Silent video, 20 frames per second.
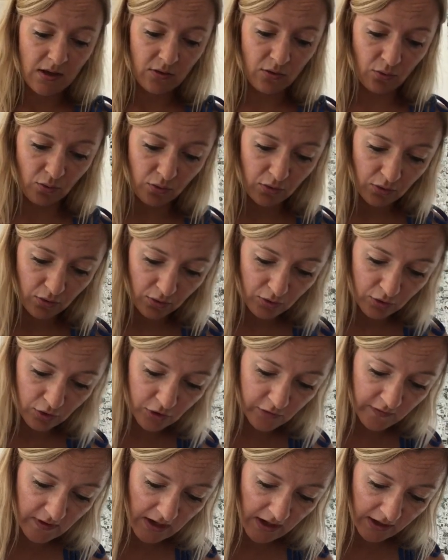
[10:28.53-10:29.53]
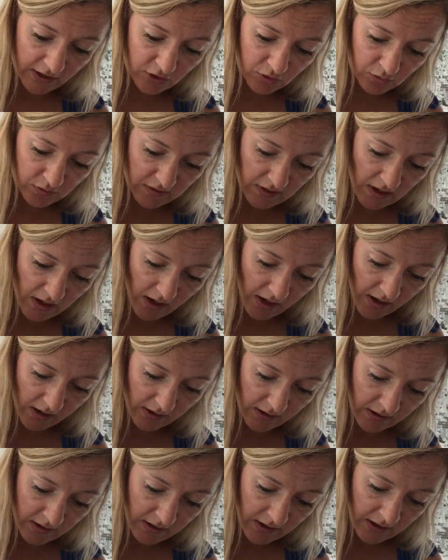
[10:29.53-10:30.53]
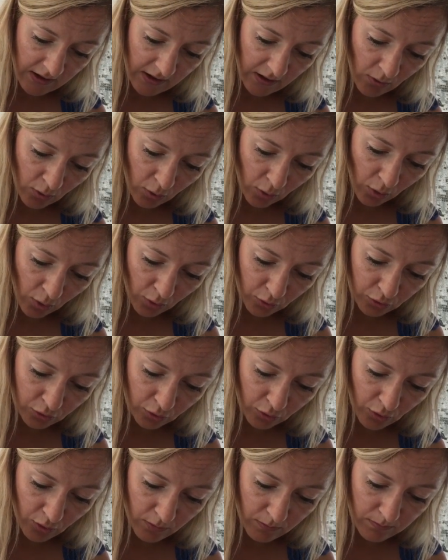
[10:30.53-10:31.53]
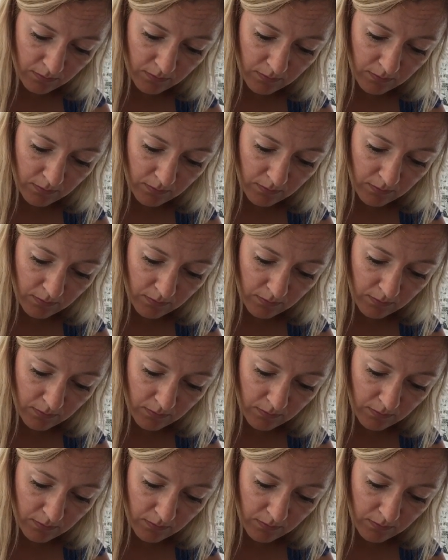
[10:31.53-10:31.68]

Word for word: Donc, je vais la rajouter là. Le rang 2